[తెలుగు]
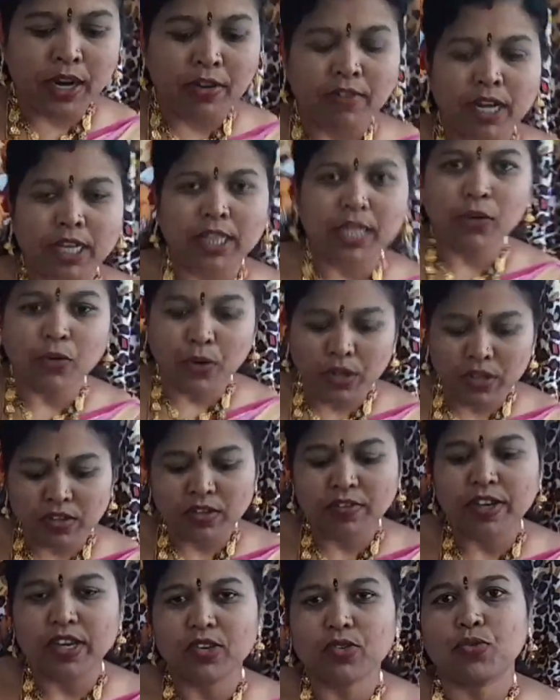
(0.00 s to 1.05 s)
తర్వాత కొలిసి
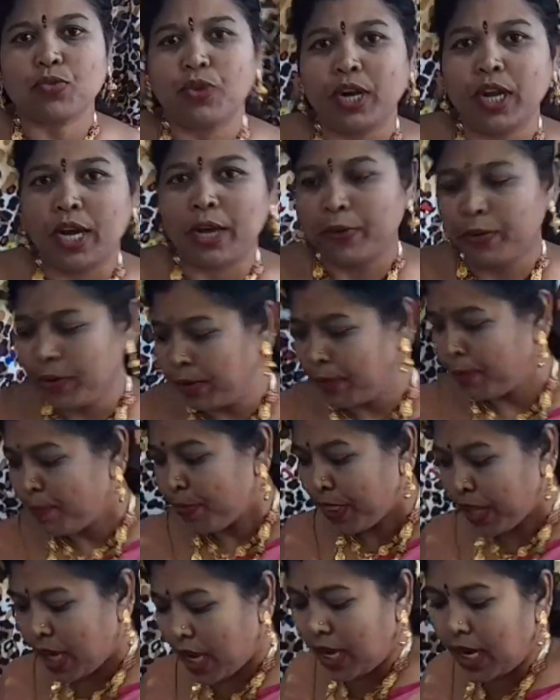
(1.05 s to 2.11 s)
వేసుకున్నాను
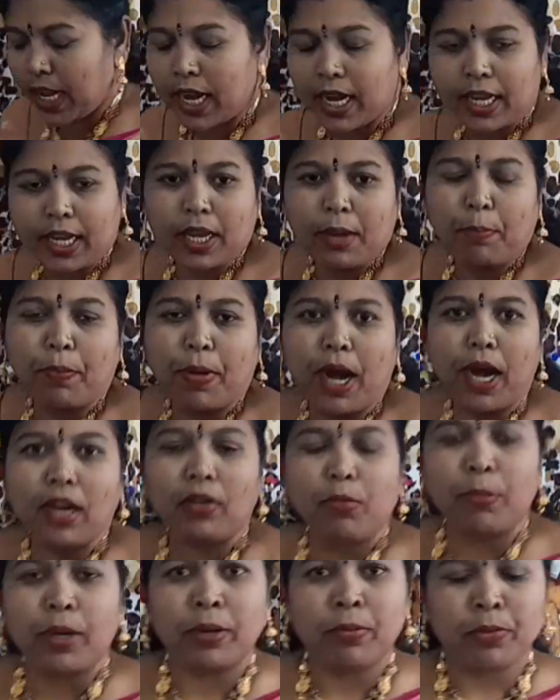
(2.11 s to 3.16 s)
అలాగే
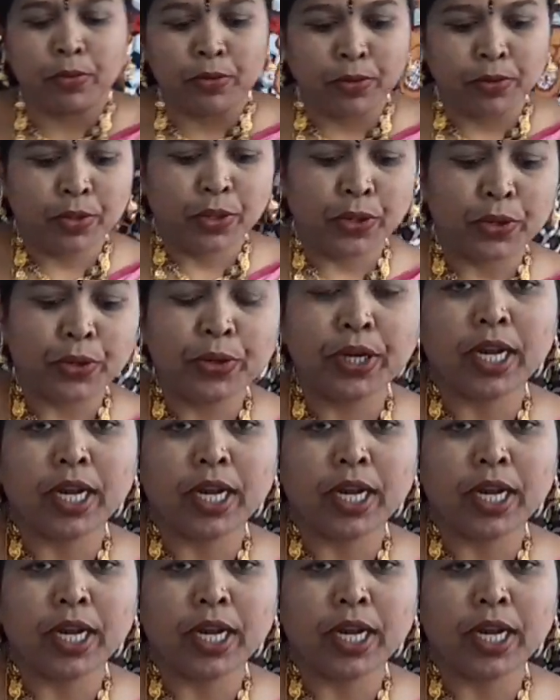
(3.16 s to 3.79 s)
పాలు మనము ఏడు